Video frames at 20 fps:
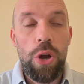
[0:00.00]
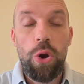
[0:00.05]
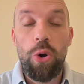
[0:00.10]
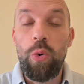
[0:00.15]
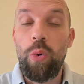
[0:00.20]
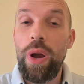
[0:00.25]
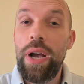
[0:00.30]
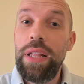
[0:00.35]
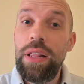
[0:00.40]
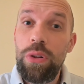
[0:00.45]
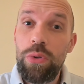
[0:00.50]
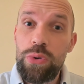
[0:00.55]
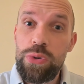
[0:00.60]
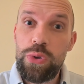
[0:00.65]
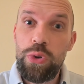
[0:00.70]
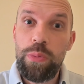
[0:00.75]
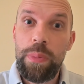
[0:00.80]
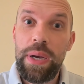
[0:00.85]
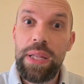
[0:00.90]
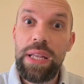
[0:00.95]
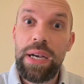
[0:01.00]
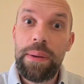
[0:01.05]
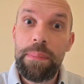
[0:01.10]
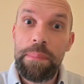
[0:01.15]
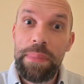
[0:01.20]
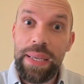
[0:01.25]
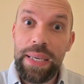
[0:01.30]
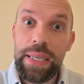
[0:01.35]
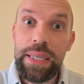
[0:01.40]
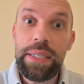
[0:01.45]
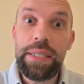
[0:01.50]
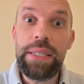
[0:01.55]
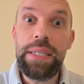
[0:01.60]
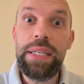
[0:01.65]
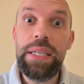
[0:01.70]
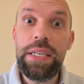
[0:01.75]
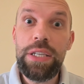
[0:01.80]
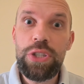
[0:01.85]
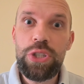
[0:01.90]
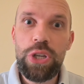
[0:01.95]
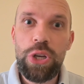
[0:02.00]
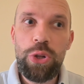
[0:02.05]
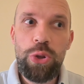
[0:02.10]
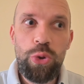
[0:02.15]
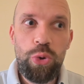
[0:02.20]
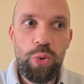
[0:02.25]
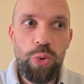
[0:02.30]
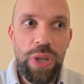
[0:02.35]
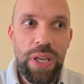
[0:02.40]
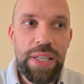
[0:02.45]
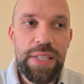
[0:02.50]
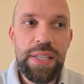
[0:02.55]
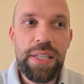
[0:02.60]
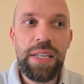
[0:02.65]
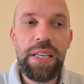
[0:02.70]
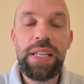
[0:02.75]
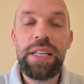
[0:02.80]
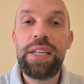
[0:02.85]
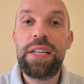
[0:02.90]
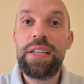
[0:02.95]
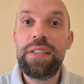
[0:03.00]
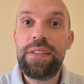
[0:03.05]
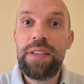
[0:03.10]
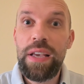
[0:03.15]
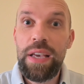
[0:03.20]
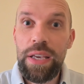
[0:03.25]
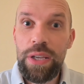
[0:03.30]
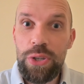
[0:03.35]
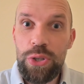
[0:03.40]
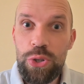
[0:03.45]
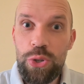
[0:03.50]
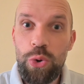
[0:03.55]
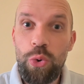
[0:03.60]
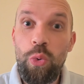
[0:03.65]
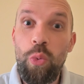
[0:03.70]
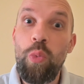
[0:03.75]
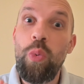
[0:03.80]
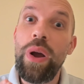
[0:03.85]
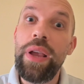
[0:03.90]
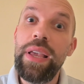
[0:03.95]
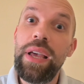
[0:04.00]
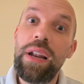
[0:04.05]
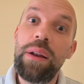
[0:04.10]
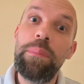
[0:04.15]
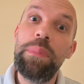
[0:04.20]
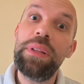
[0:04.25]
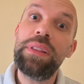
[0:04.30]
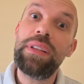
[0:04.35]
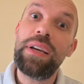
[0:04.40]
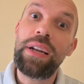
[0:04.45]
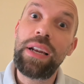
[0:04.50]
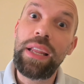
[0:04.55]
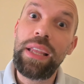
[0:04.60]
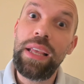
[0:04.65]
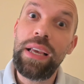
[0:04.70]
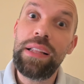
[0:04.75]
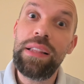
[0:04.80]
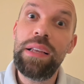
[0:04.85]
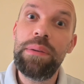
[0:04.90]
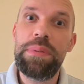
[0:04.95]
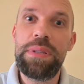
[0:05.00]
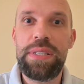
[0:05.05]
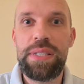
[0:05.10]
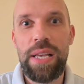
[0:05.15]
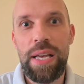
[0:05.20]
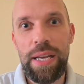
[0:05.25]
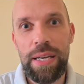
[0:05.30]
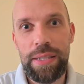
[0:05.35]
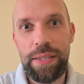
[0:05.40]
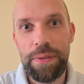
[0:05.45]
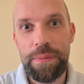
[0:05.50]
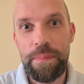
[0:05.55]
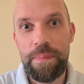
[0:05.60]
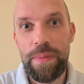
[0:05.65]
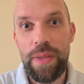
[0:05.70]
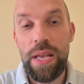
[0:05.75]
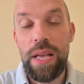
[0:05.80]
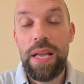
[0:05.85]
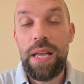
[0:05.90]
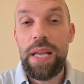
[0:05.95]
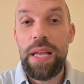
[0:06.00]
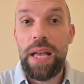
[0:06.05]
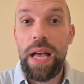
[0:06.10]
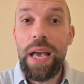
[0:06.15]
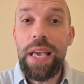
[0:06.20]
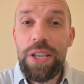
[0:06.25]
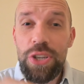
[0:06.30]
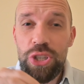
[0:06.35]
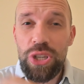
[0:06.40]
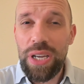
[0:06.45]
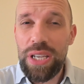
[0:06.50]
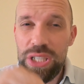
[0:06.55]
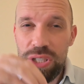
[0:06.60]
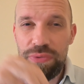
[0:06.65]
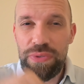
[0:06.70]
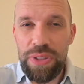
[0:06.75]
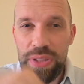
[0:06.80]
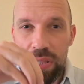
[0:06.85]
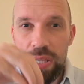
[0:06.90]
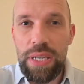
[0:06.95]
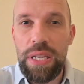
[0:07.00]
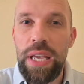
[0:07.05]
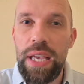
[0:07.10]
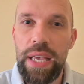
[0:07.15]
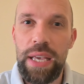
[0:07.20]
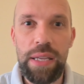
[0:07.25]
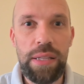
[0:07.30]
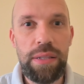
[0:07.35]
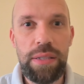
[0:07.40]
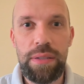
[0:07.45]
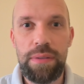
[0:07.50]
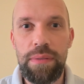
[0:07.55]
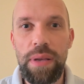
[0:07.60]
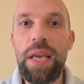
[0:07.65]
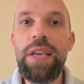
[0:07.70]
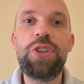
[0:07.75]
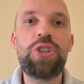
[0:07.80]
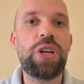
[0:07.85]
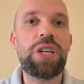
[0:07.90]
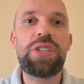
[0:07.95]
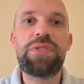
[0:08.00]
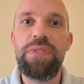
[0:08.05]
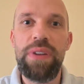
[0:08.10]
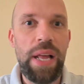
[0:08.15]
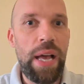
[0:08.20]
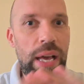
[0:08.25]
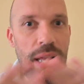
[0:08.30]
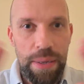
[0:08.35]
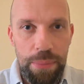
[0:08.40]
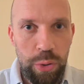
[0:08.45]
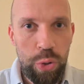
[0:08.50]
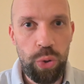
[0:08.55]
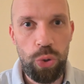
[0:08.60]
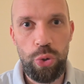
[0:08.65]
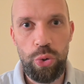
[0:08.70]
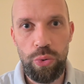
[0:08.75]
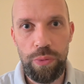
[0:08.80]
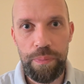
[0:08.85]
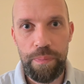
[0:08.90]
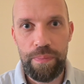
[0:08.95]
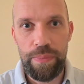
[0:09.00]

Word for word: وهذا الاسلوب هذا ما يخليش انه يصل الى نتائج ويربط الرياضه بالسعاده اي شخص في الدنيا هذه اي شخص في العالم كله